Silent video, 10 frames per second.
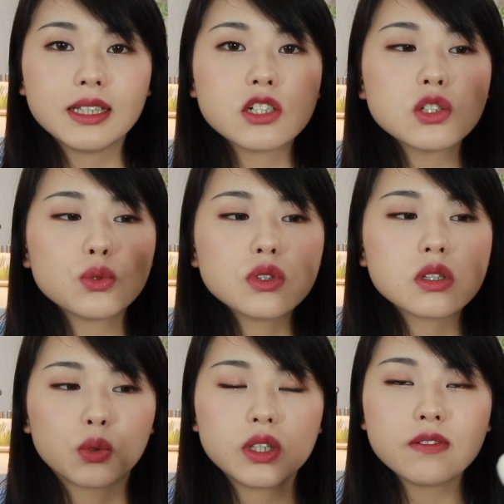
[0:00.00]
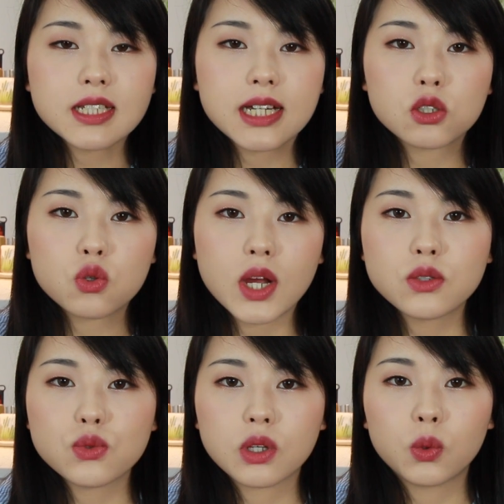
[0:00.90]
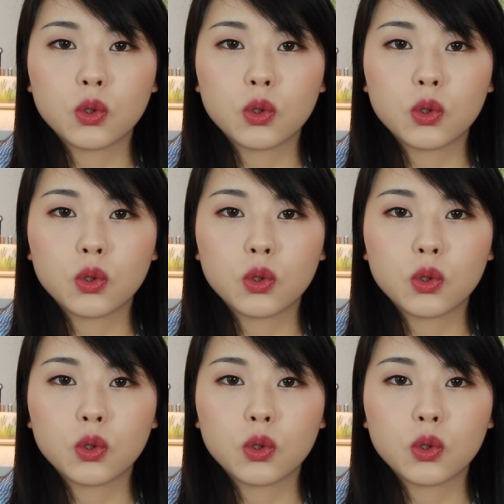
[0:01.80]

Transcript: 那至于走伊娃家的刷具呢，